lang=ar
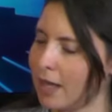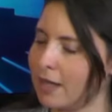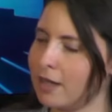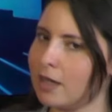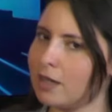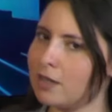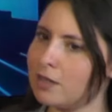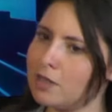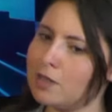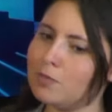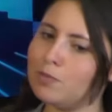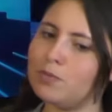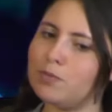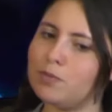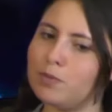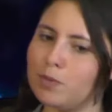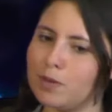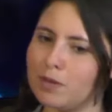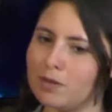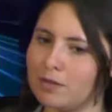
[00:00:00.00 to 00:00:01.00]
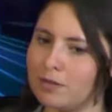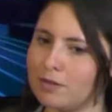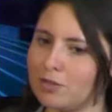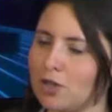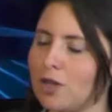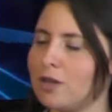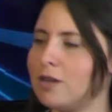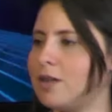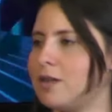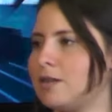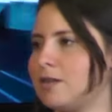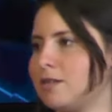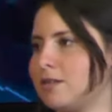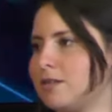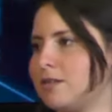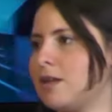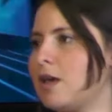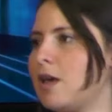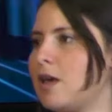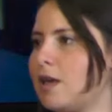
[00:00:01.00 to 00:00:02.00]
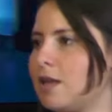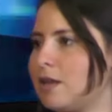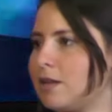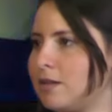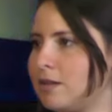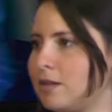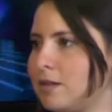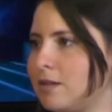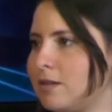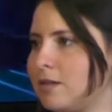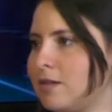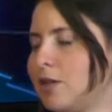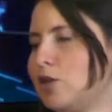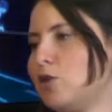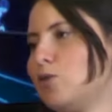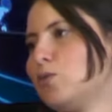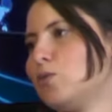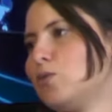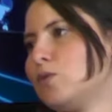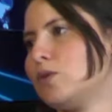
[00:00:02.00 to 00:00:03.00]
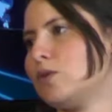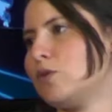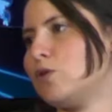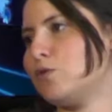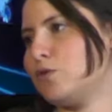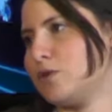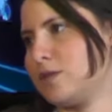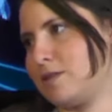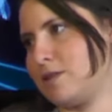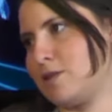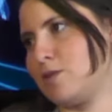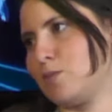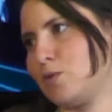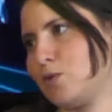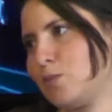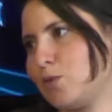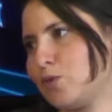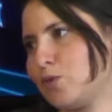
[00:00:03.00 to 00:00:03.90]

على قريب ان شاء الله نحلوا اوفيسيلمون